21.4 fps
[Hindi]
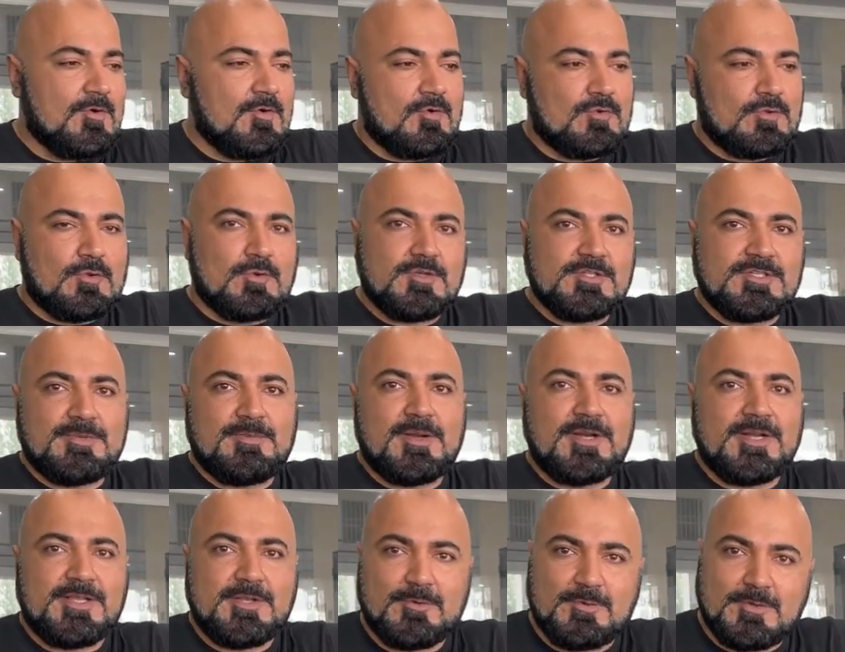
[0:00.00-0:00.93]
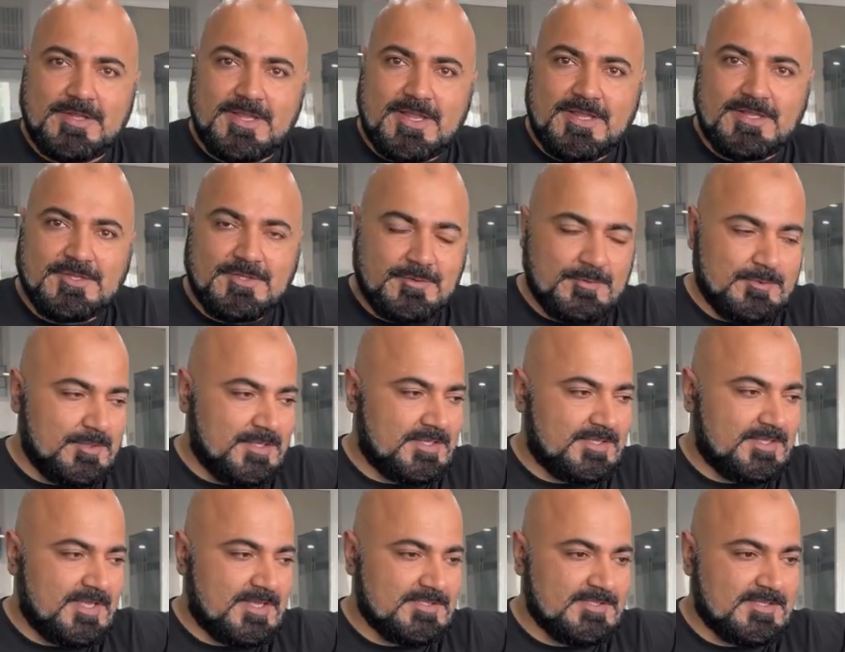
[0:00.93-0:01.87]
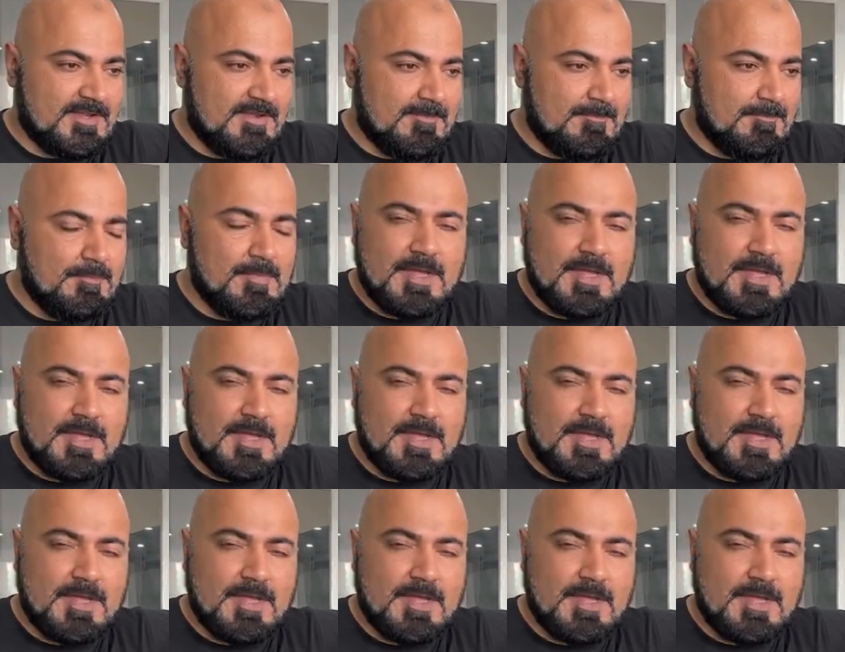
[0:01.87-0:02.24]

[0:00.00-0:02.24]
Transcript: और थोड़ी सी बड़ी होगी यूँ लगता है इसका